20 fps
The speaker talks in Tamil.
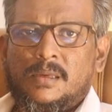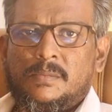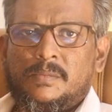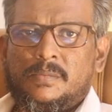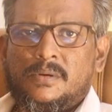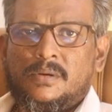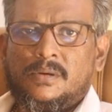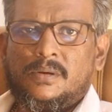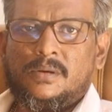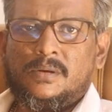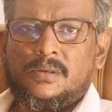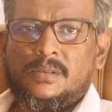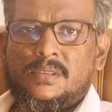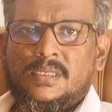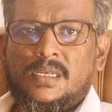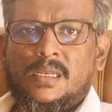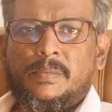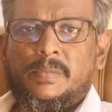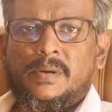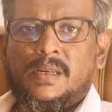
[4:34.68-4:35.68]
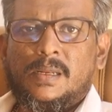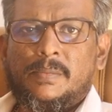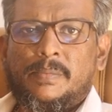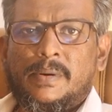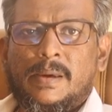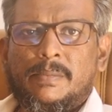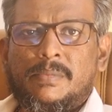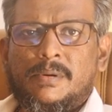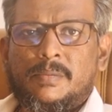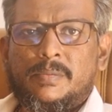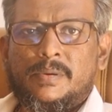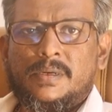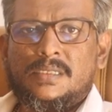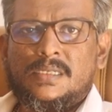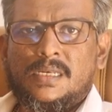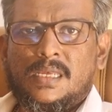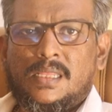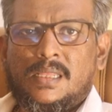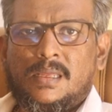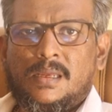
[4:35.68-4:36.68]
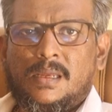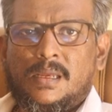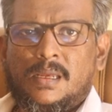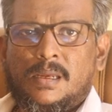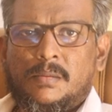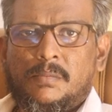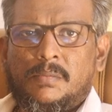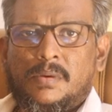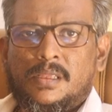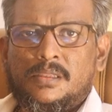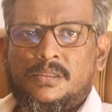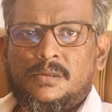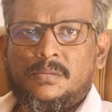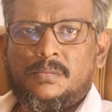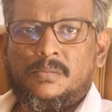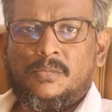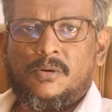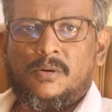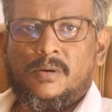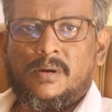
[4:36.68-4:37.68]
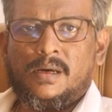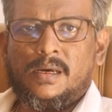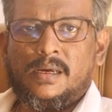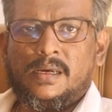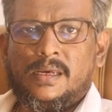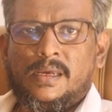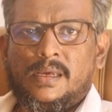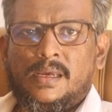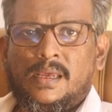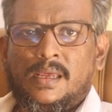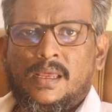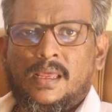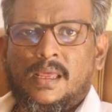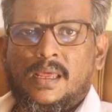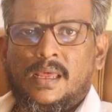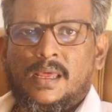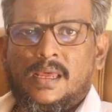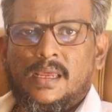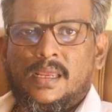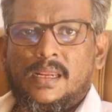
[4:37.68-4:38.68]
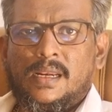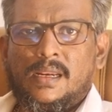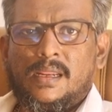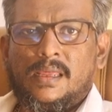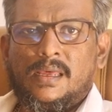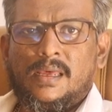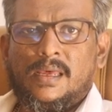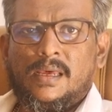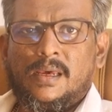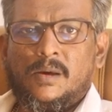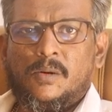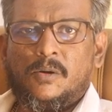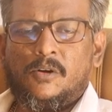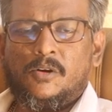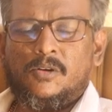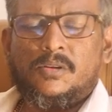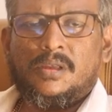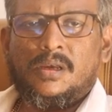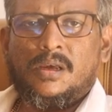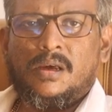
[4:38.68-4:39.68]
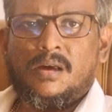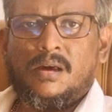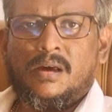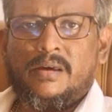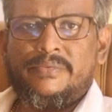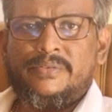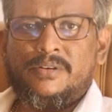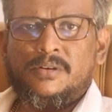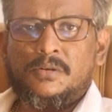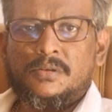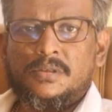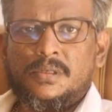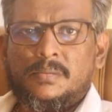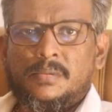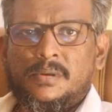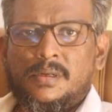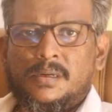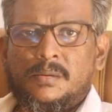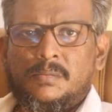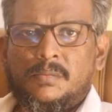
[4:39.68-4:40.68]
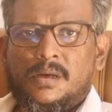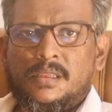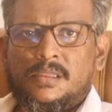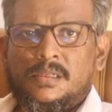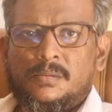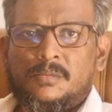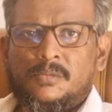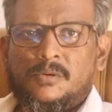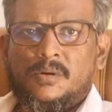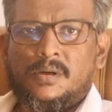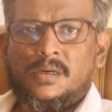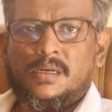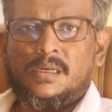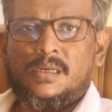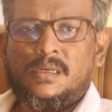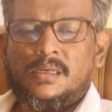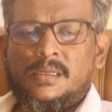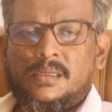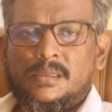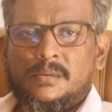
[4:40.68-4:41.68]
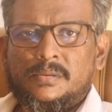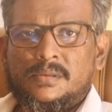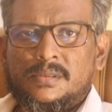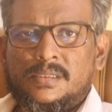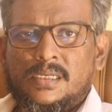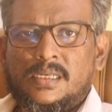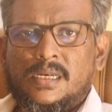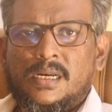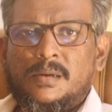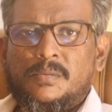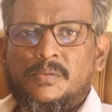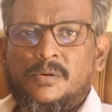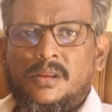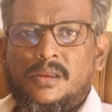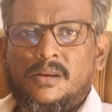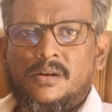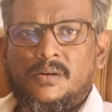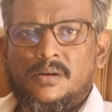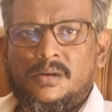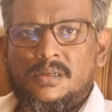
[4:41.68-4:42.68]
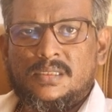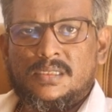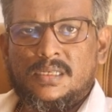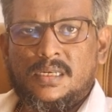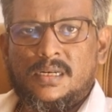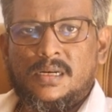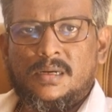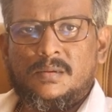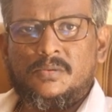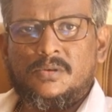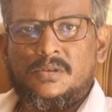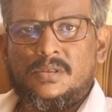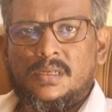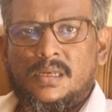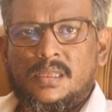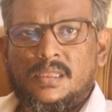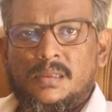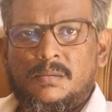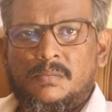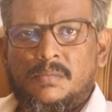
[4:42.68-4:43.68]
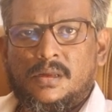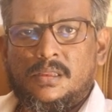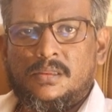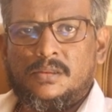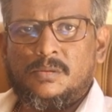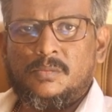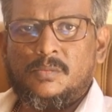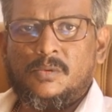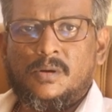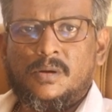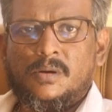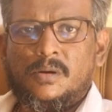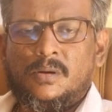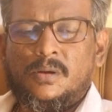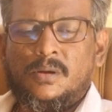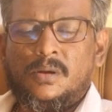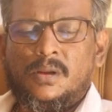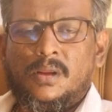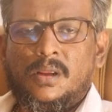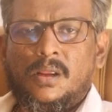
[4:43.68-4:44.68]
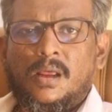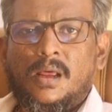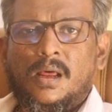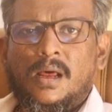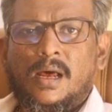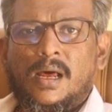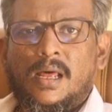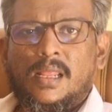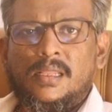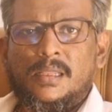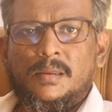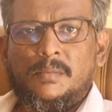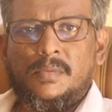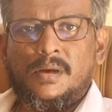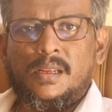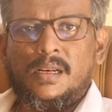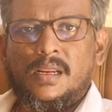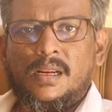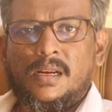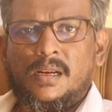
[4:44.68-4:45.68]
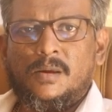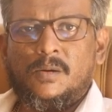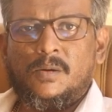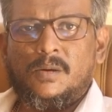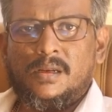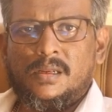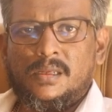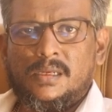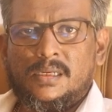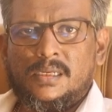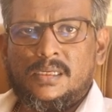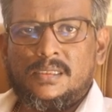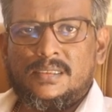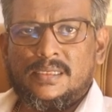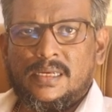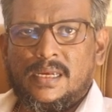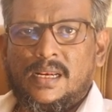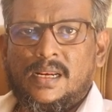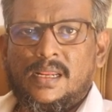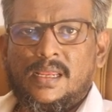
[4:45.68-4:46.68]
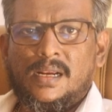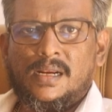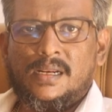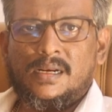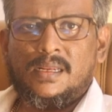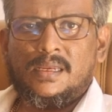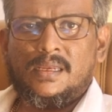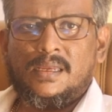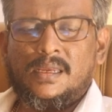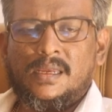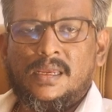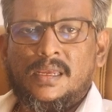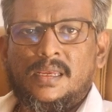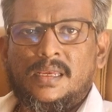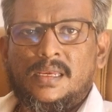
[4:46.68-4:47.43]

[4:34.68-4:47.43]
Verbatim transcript: இப்போது சில பேருக்கு பேப்பர் படித்தா தான் பாத்ரூம் போவாங்க இல்லை ஒருத்தவங்க காஃபி குடித்த பேருக்கு பாத்ரூம் போவாங்க சிகரெட் பிடிக்கிறவங்களுக்கு சிகரெட் பிடிச்சாதான் பாத்ரூம் வரும் அந்த மாதிரியான ஒரு செயல்கள் இருக்குது